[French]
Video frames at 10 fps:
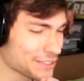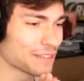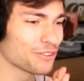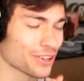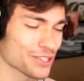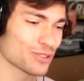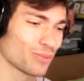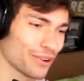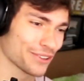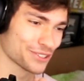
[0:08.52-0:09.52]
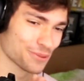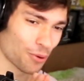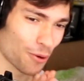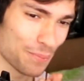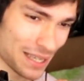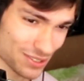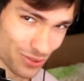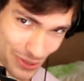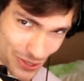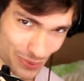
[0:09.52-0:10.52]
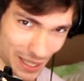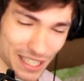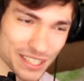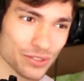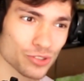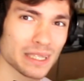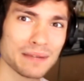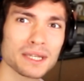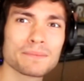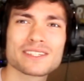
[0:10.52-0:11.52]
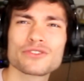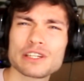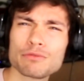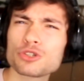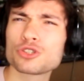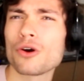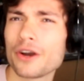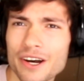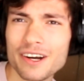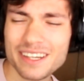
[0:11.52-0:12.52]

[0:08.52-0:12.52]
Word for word: Et je vous avoue qu'en ce moment, je prends pas trop soin de la chaîne YouTube Gaming parce que je vous avoue que je suis rien.